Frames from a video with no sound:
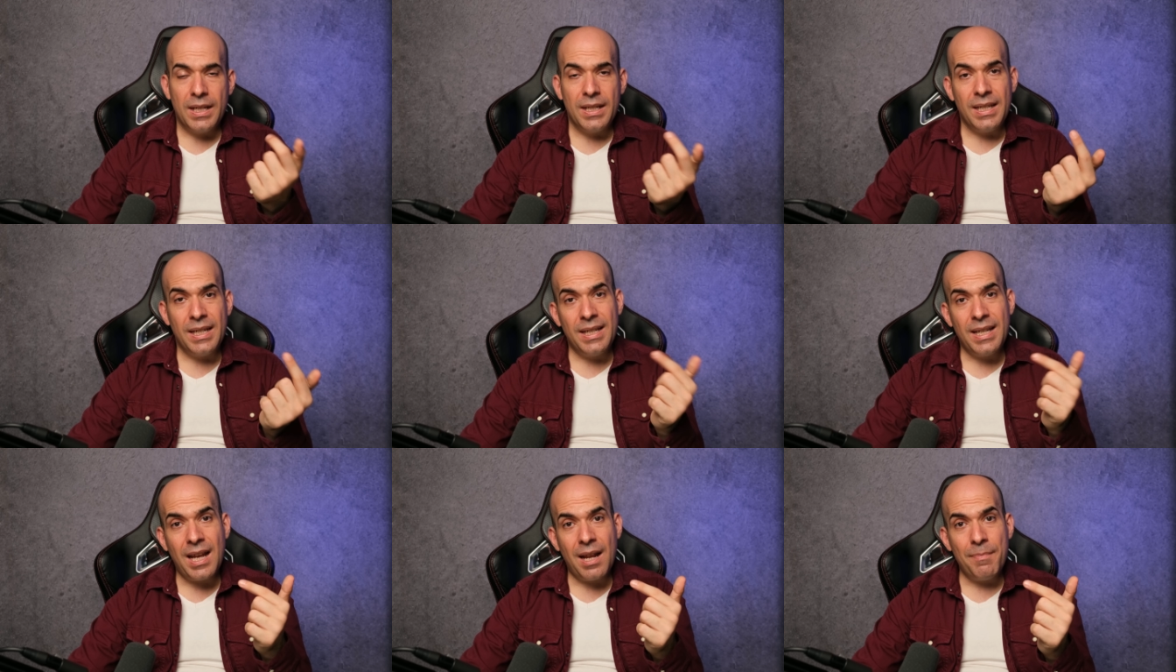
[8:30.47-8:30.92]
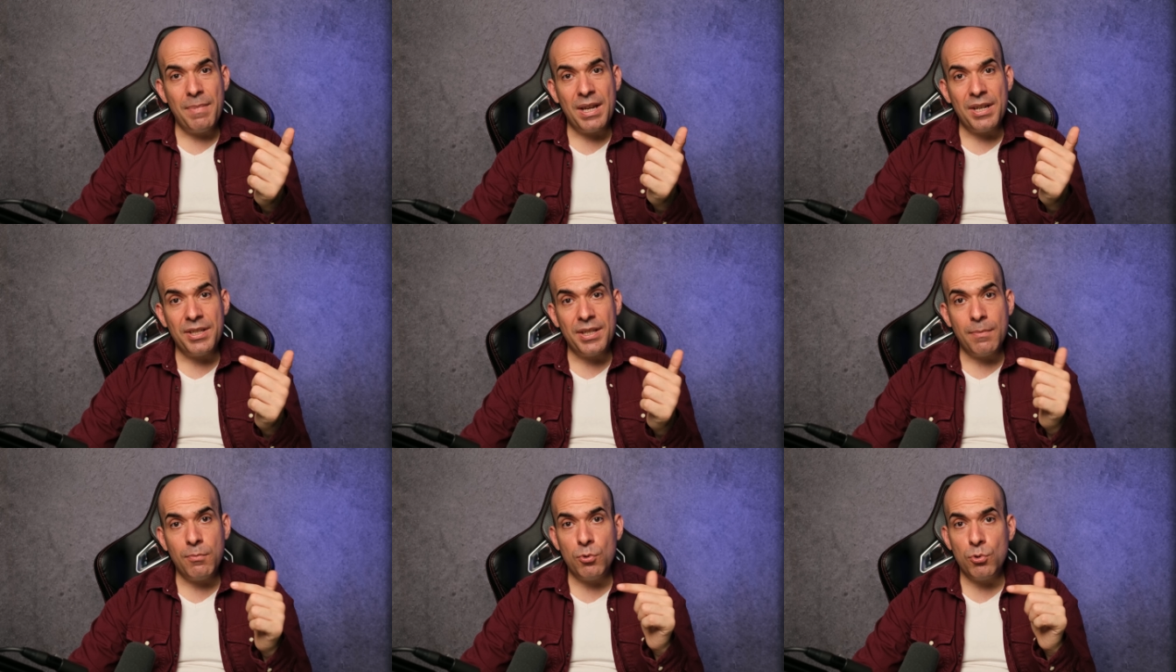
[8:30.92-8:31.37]

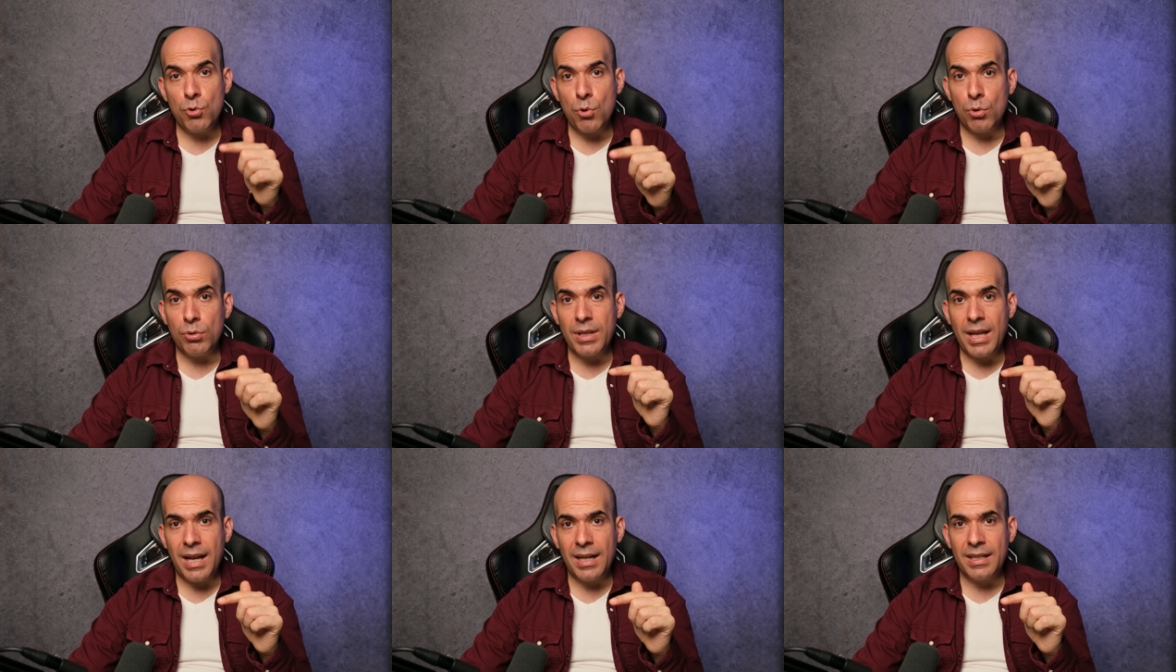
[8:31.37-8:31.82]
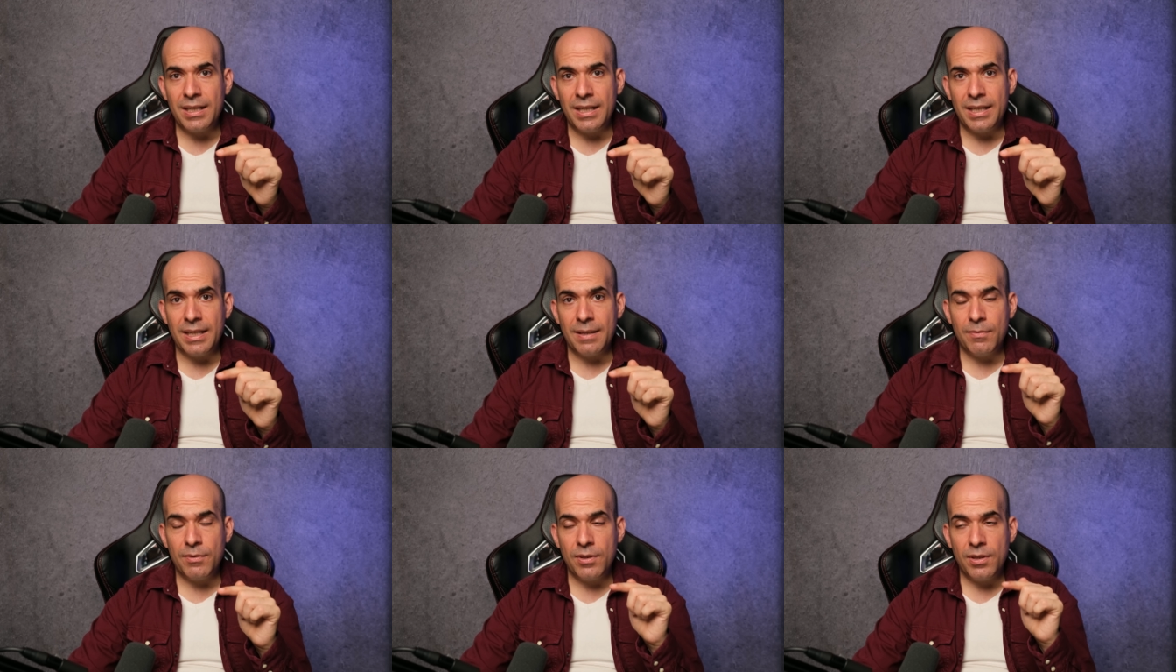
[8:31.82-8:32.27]
DDR5'te bu çok daha
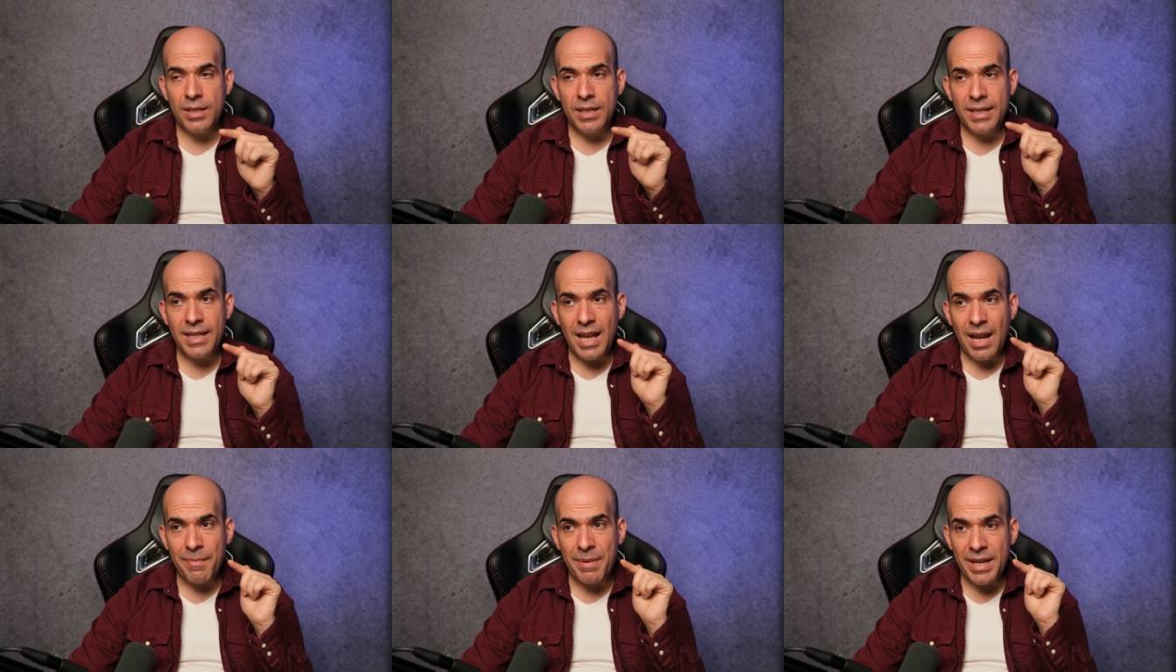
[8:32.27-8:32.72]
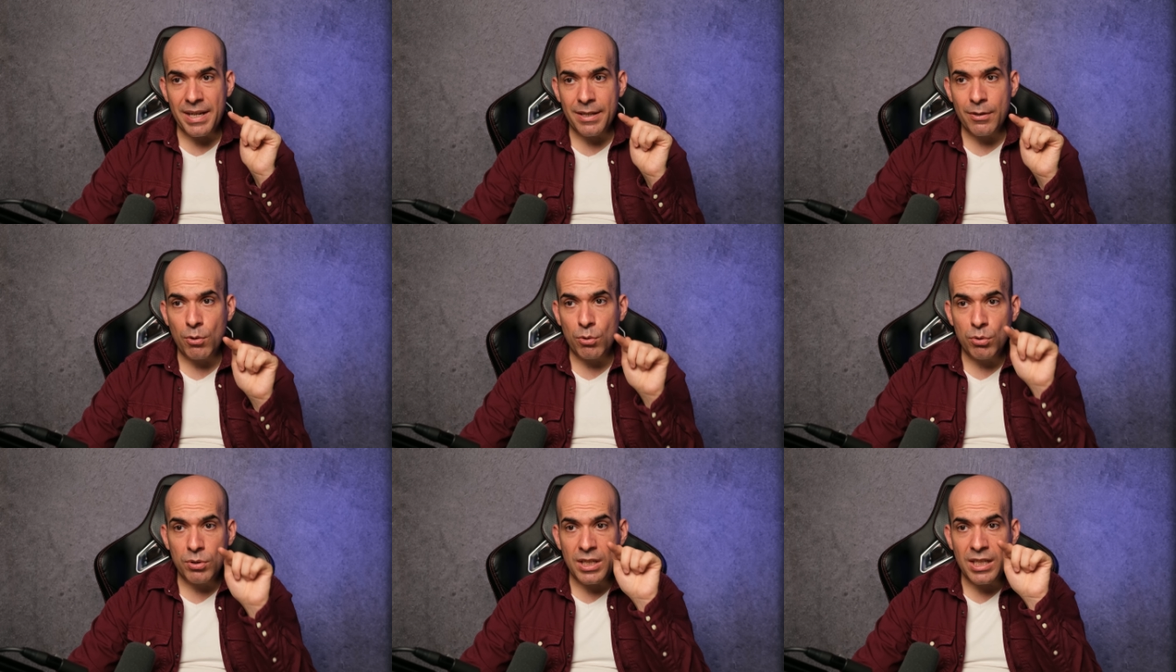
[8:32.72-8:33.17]
kritik.
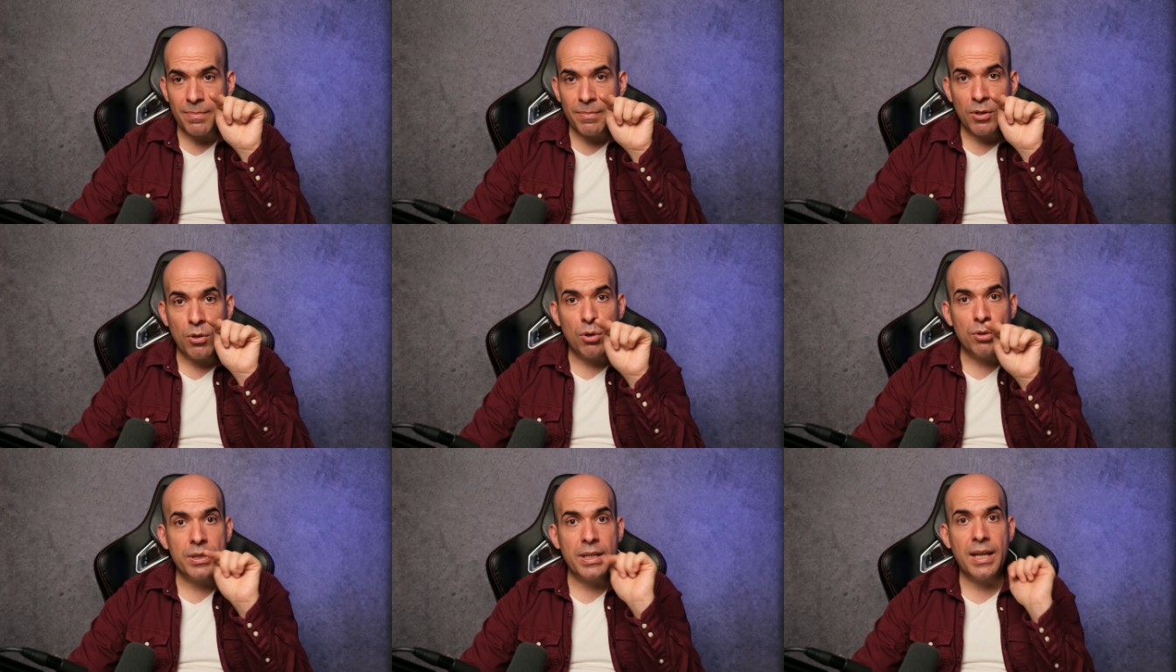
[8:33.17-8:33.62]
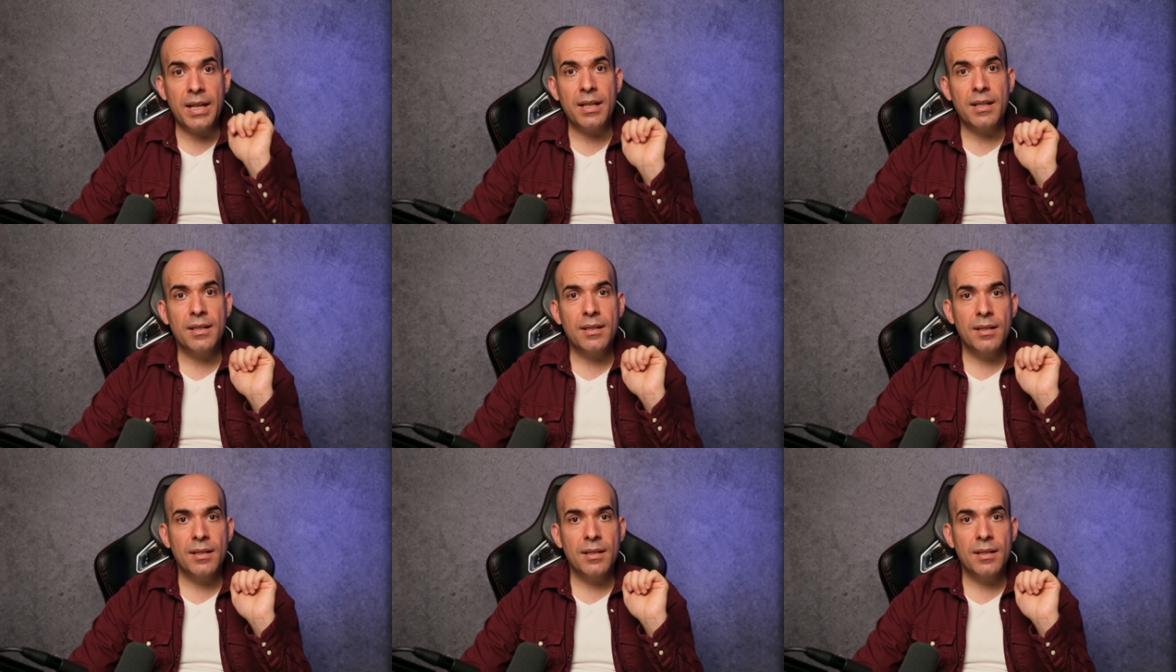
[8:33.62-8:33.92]
DDR5'te onun ismini orada